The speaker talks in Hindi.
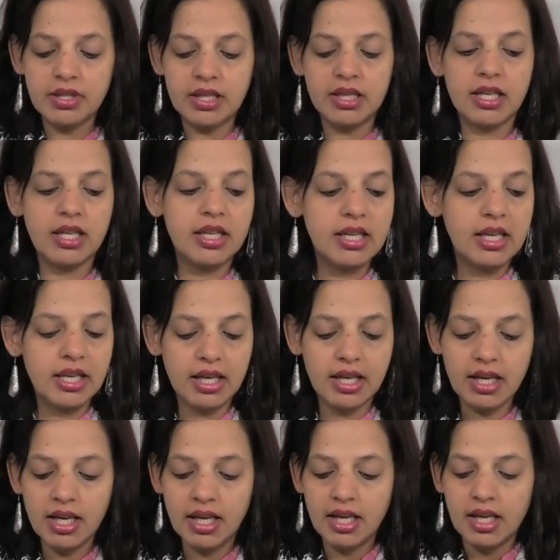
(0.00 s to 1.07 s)
देखेंगे
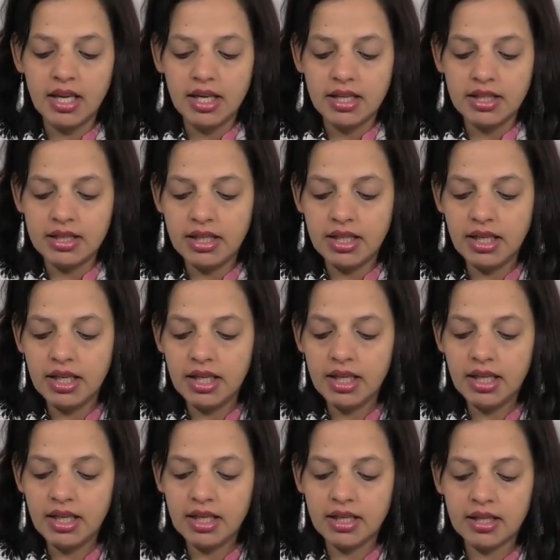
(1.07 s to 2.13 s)

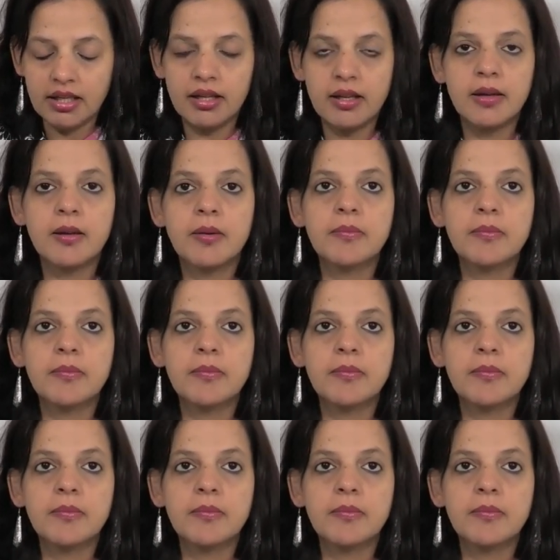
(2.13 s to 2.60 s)
कि आ,